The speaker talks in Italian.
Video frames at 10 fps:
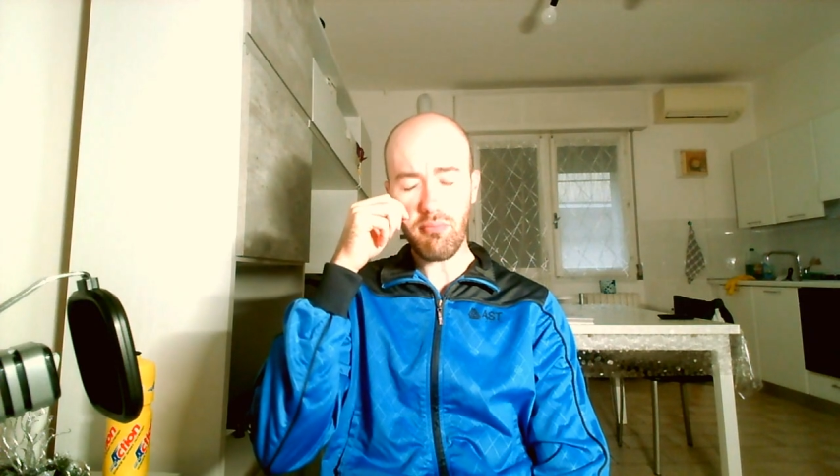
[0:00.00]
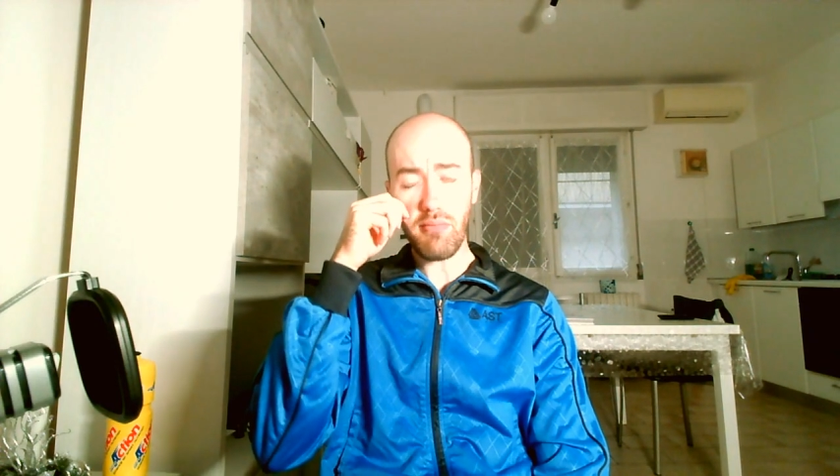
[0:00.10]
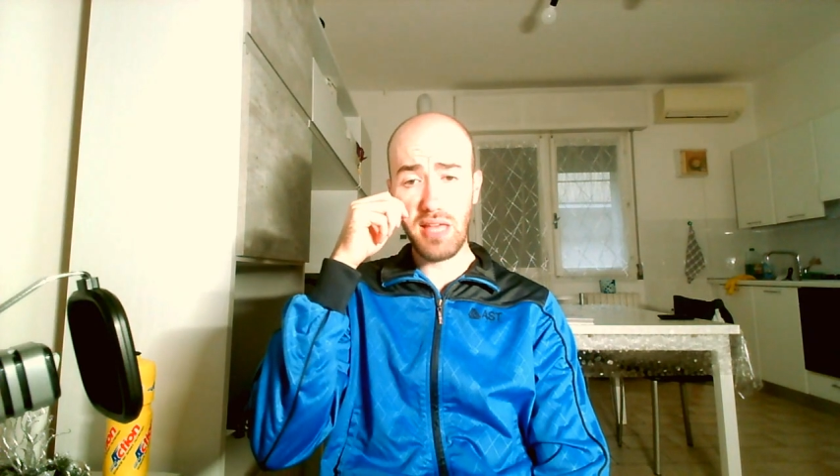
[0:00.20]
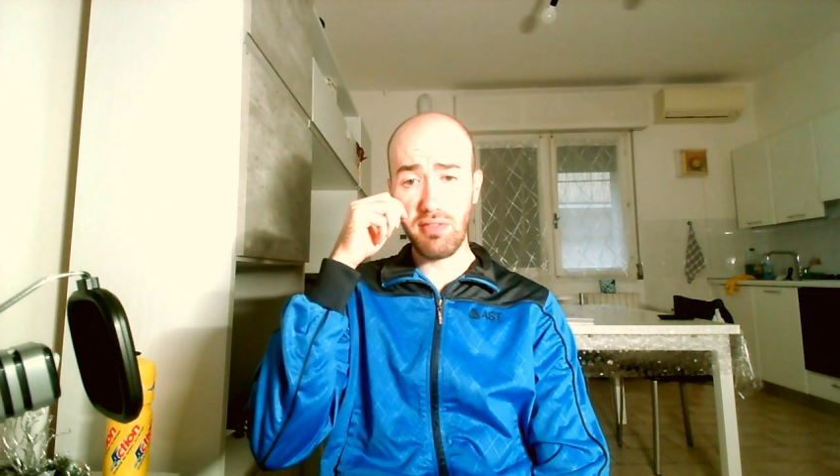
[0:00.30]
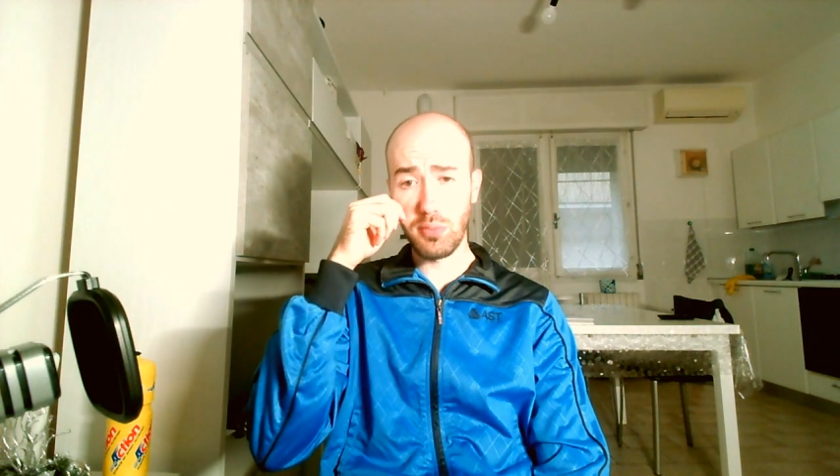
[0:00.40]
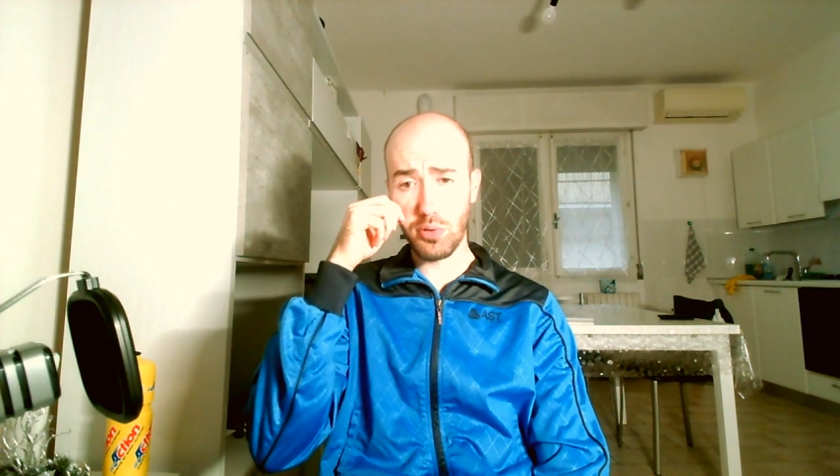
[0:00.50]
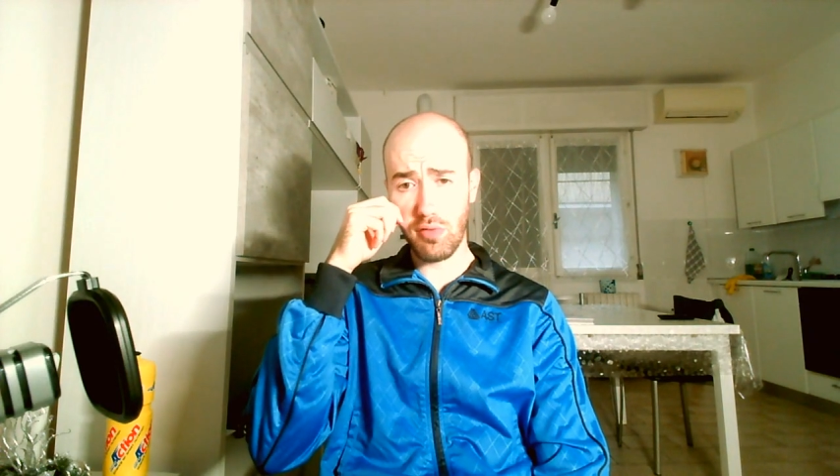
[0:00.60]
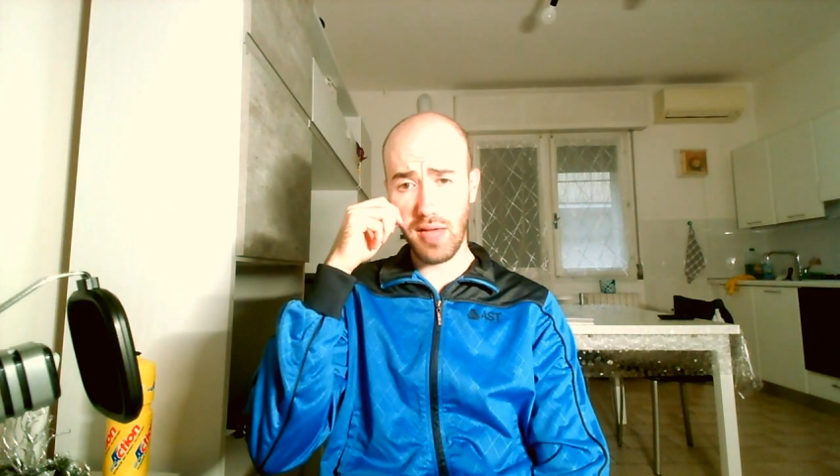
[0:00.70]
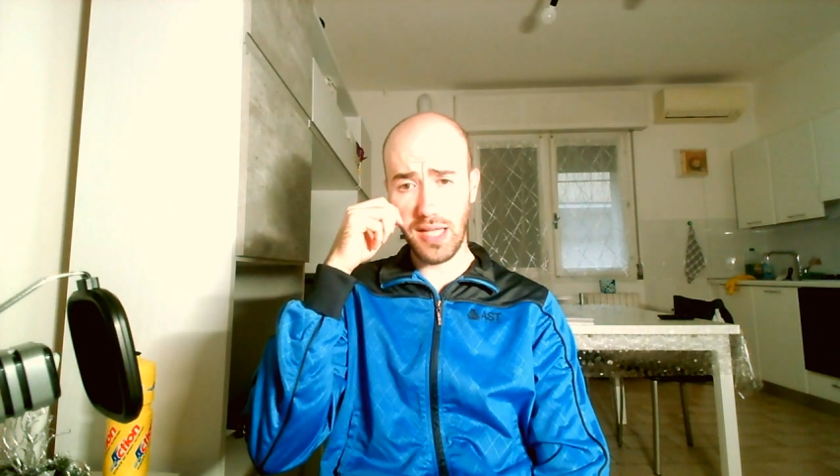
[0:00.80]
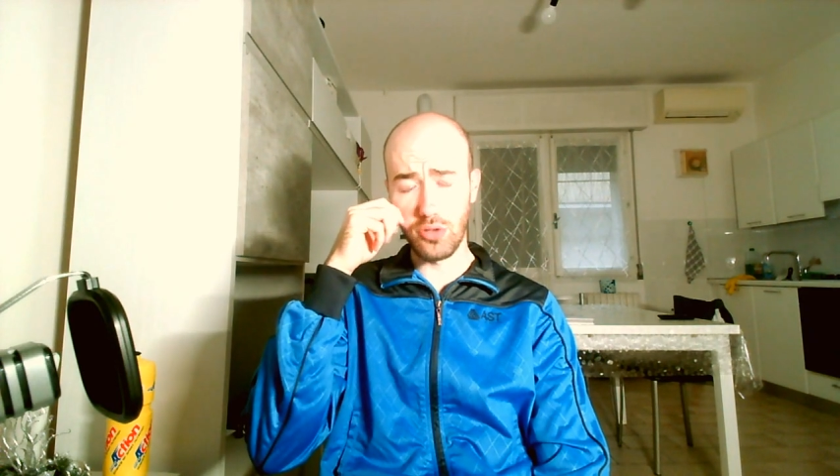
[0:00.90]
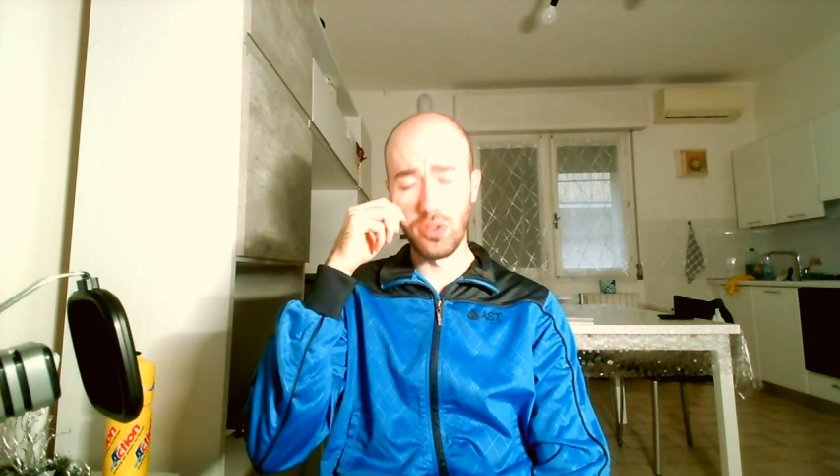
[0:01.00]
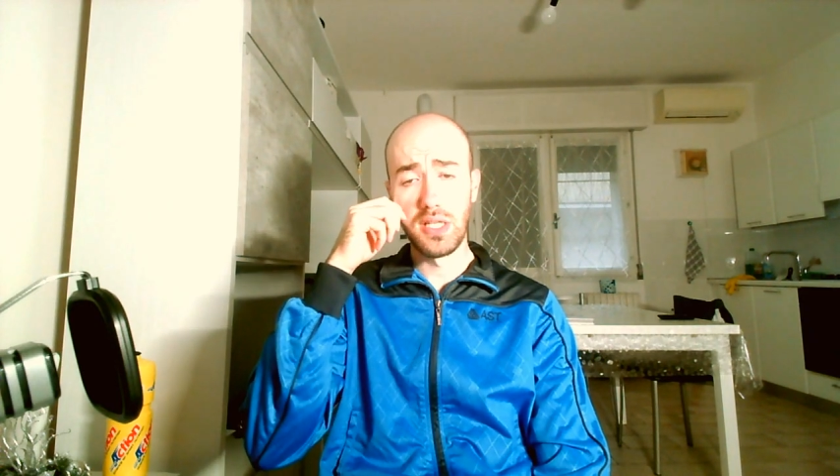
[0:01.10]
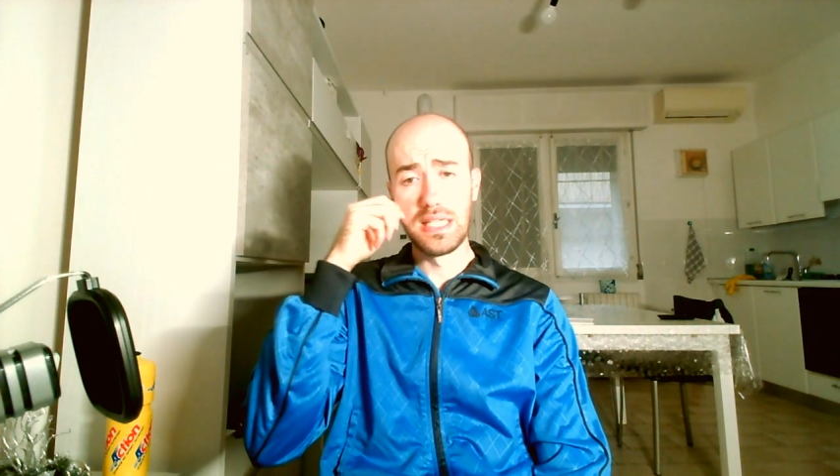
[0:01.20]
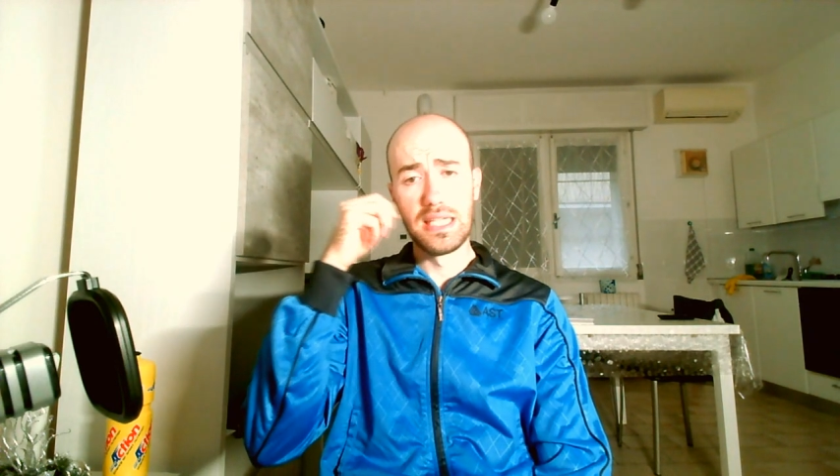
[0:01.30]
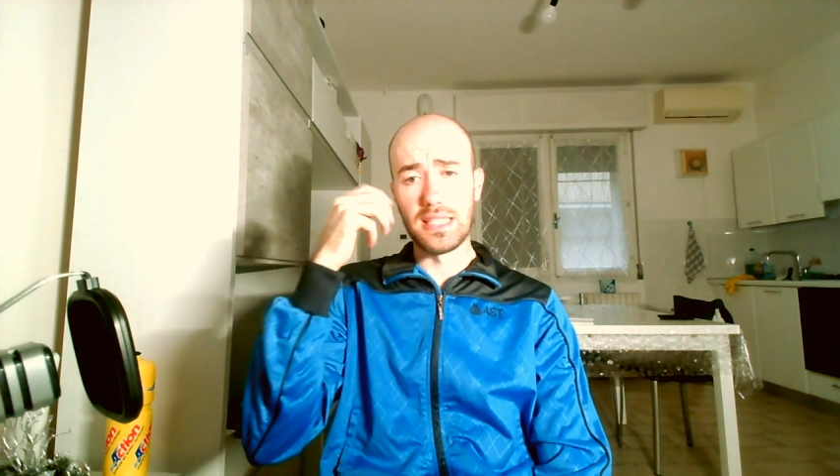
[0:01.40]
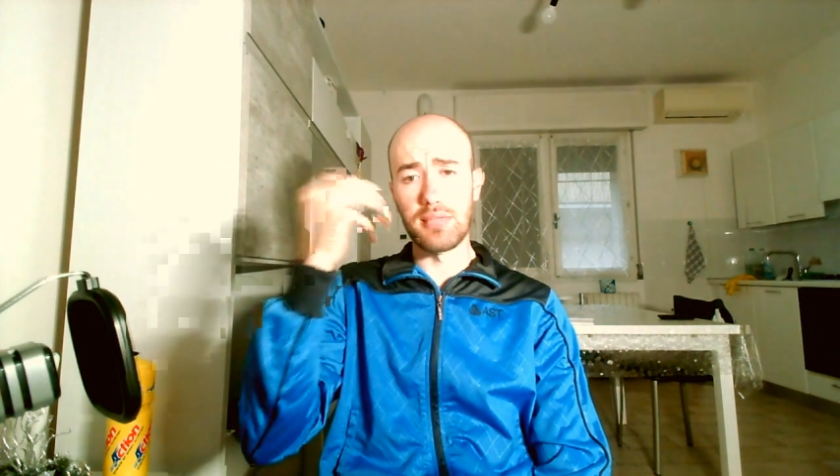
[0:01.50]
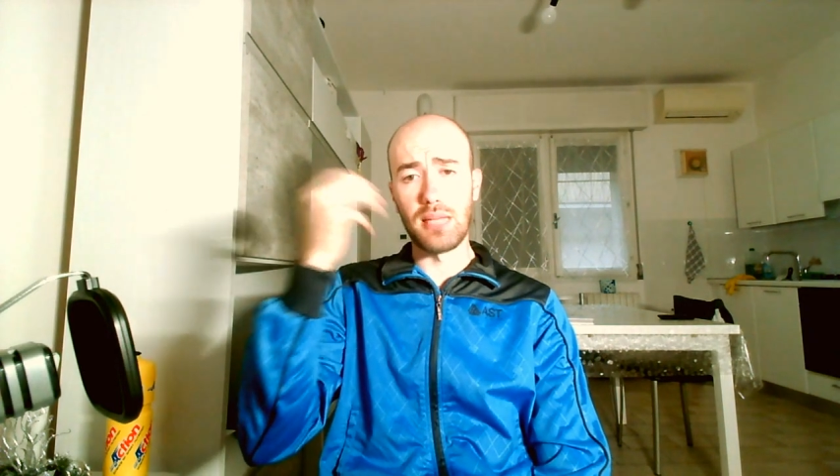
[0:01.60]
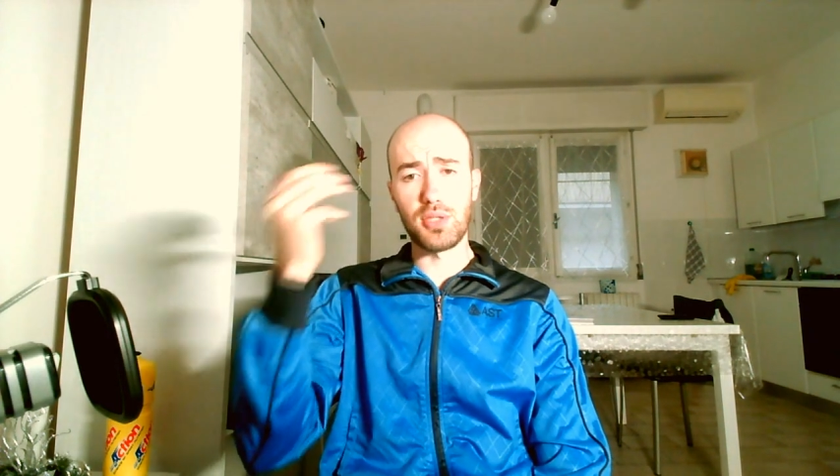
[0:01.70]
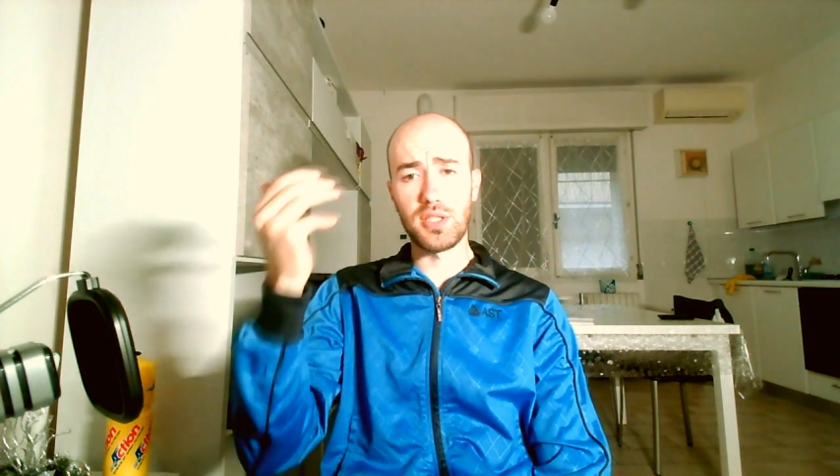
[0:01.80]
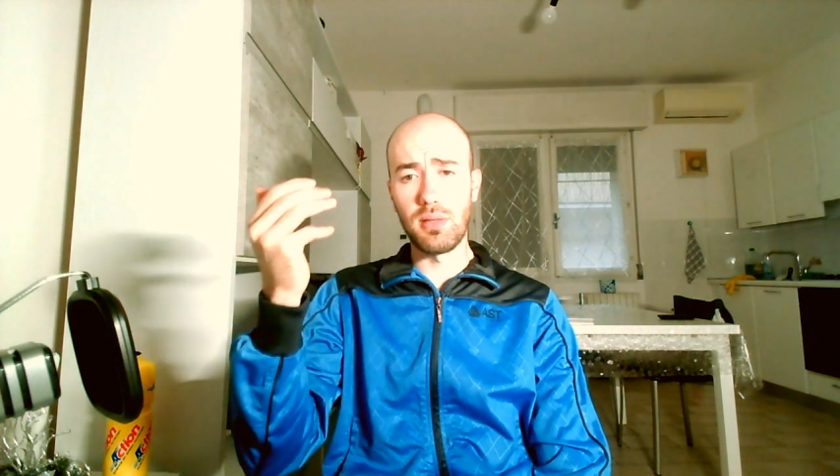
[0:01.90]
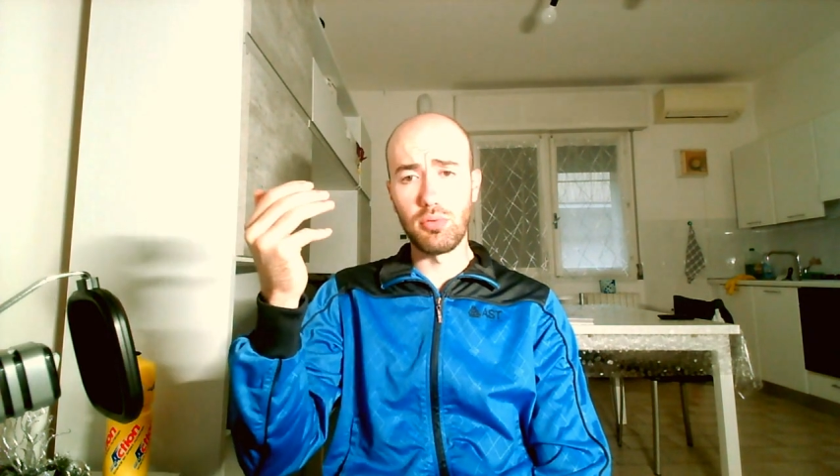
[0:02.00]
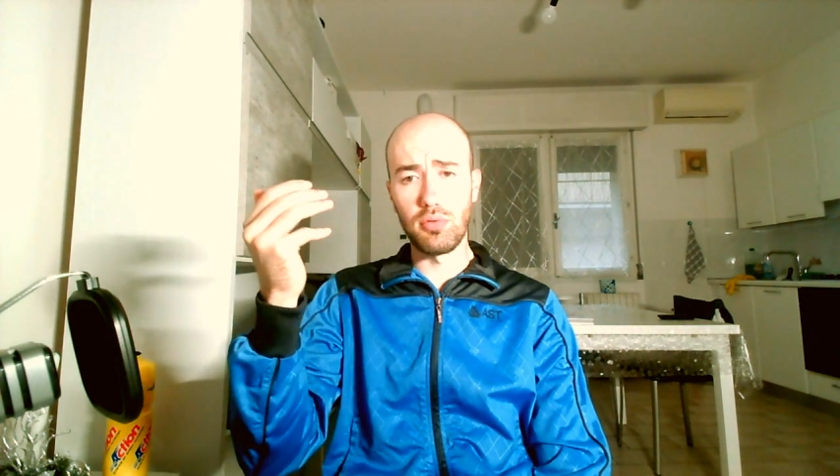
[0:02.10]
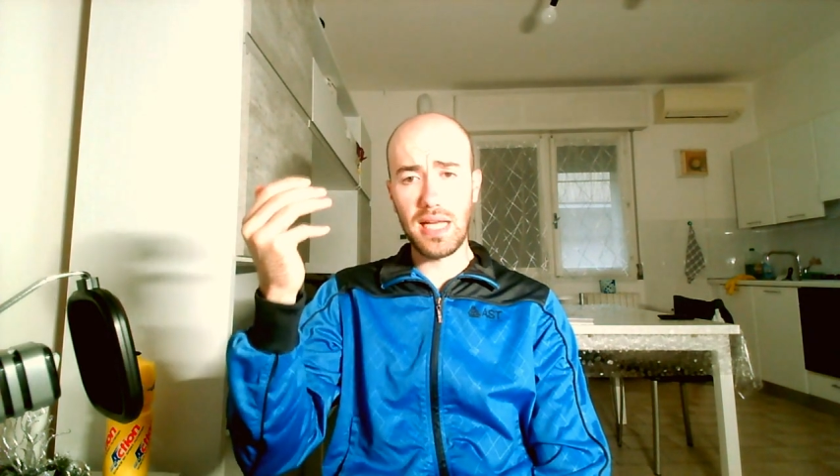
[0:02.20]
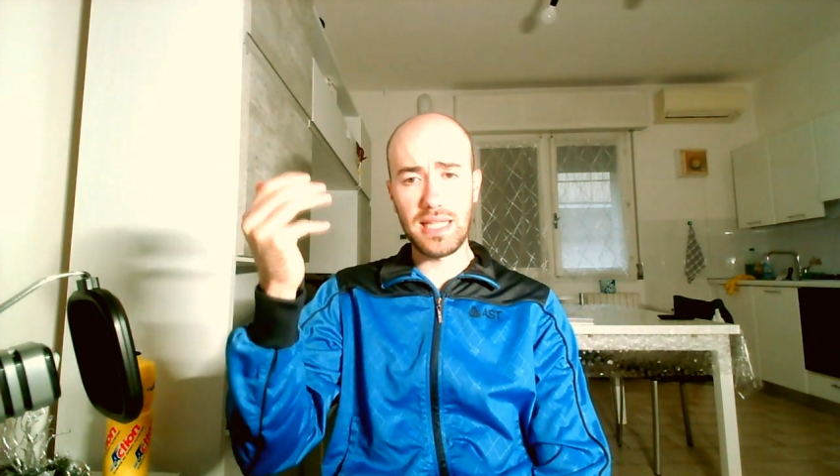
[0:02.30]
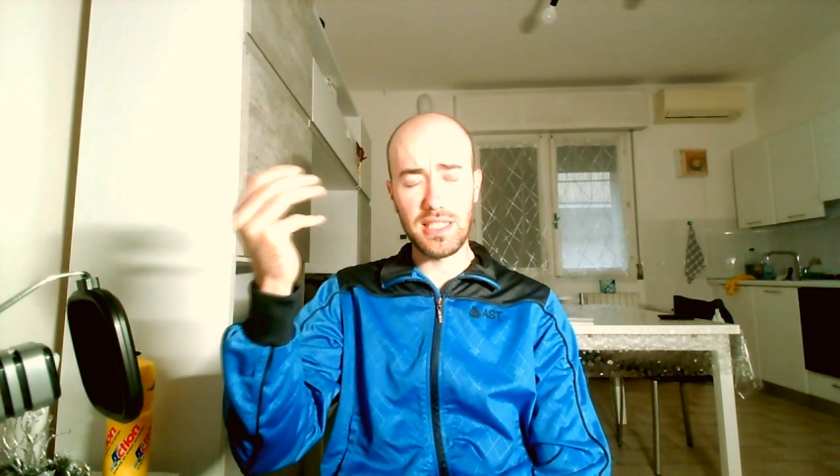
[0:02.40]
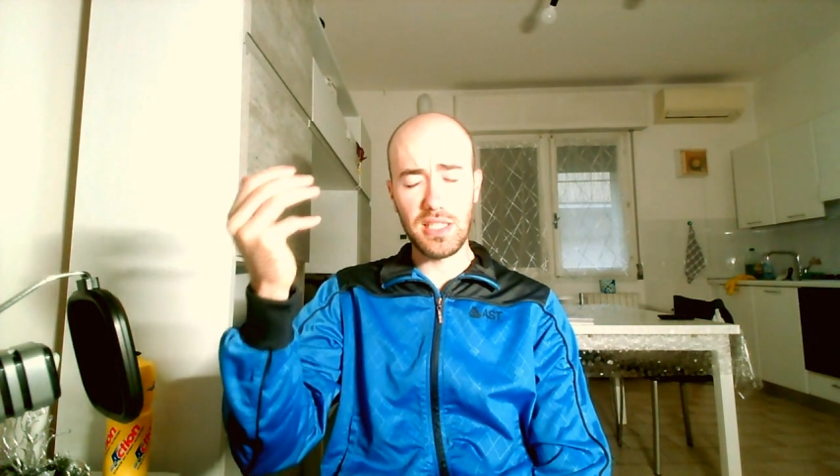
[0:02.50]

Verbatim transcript: avevamo trovato se la prossima puntata